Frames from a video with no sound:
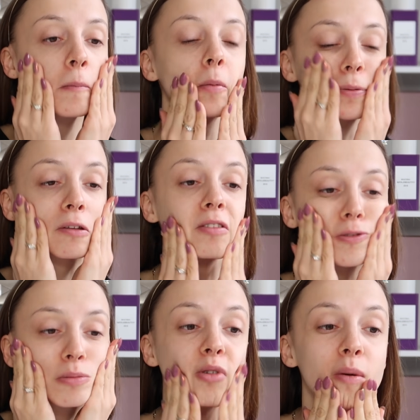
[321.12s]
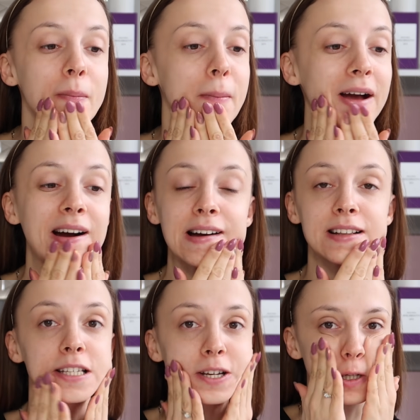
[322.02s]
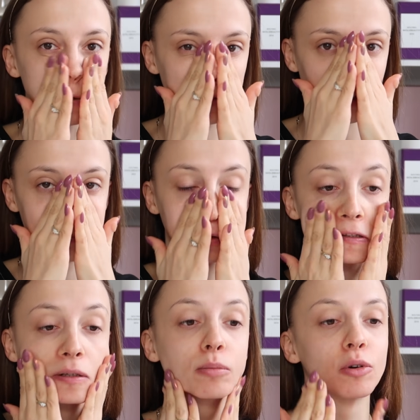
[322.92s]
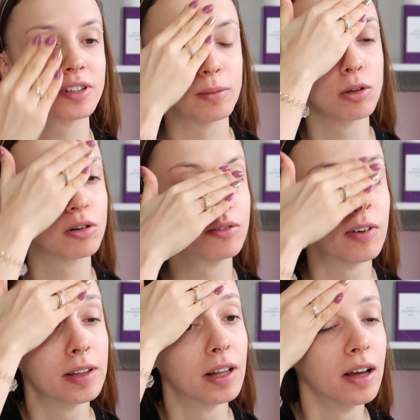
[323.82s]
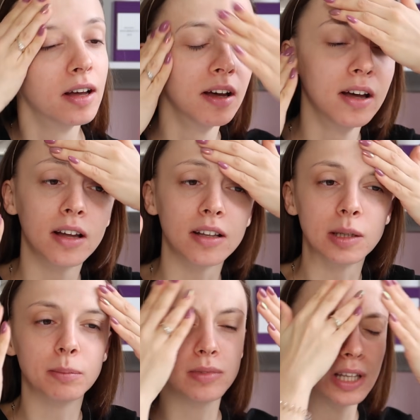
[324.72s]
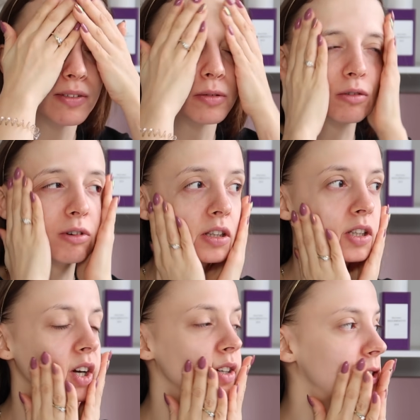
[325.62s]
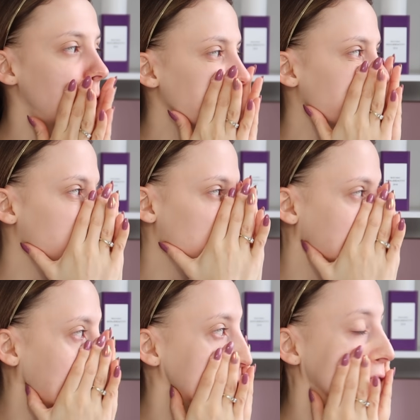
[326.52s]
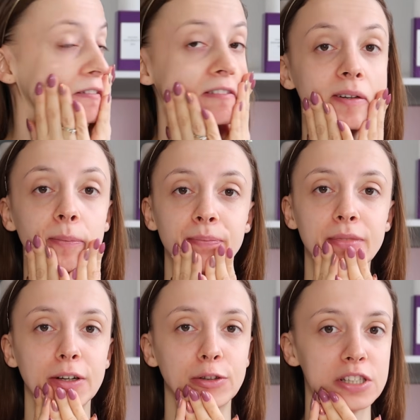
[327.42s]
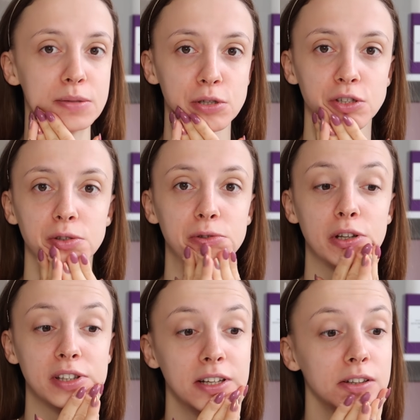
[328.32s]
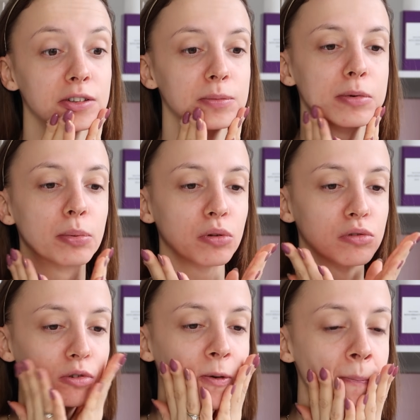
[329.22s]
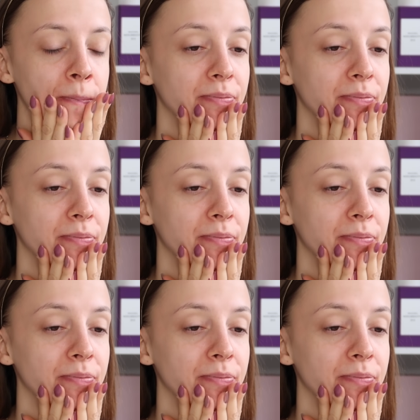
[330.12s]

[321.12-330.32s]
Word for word: po prostu było mega ciężko, całe miasto było zablokowane. Nie, nie wiem dokładnie, jakieś tam były spotkania, em, które się przeniosły do centrum, po prostu